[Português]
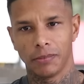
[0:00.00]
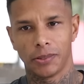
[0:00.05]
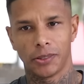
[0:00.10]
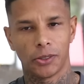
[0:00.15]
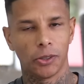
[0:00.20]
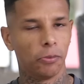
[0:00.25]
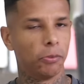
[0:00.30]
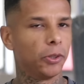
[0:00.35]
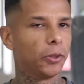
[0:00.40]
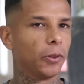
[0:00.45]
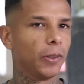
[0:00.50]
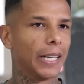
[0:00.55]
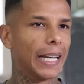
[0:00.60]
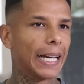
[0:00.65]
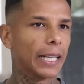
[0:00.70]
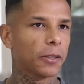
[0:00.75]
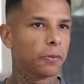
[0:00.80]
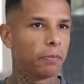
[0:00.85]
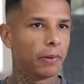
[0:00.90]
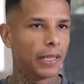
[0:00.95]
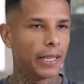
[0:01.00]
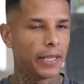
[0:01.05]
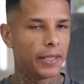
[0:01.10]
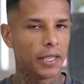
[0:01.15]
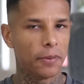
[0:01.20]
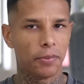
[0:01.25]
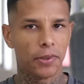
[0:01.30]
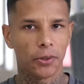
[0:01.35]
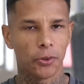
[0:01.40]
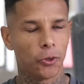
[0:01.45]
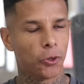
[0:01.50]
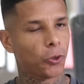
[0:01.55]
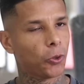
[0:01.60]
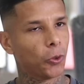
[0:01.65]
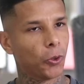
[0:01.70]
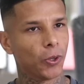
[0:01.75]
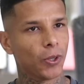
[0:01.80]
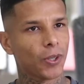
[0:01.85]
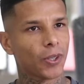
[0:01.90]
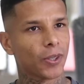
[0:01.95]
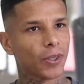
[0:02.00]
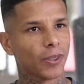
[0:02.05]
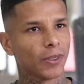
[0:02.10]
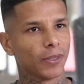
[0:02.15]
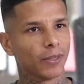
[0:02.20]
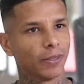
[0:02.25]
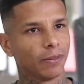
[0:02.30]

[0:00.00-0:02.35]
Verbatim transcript: sou muito grato pela recepção de todos.